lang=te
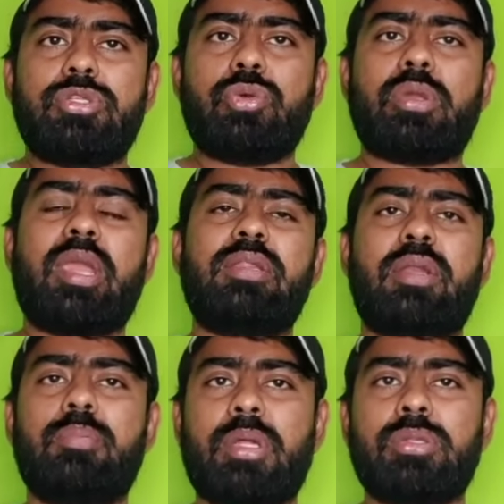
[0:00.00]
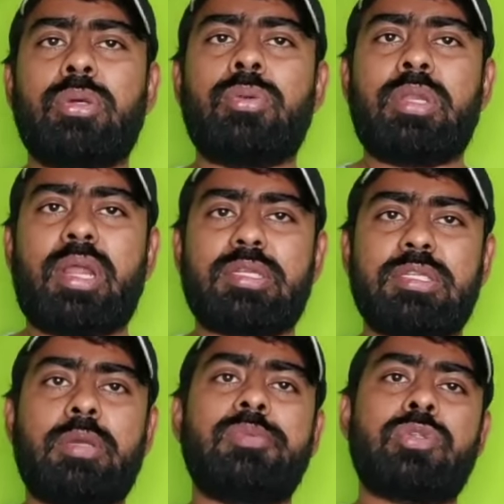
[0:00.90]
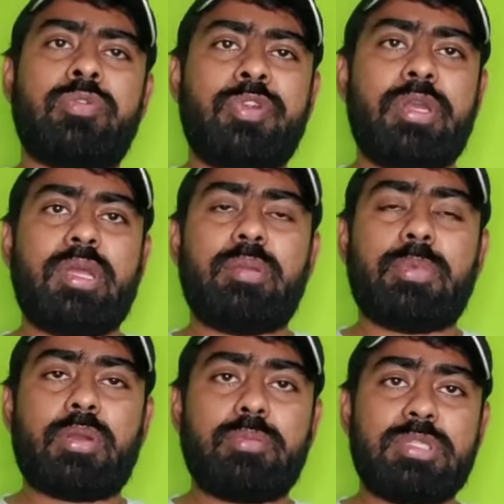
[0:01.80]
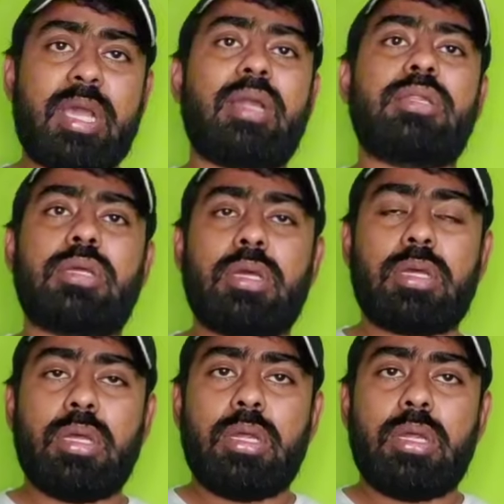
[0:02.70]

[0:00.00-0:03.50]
సో కేంద్రం మనతో ఉంటే ఎలక్షన్ కమిషన్ ఆఫ్ ఇండియాని మనం జాగ్రత్తగా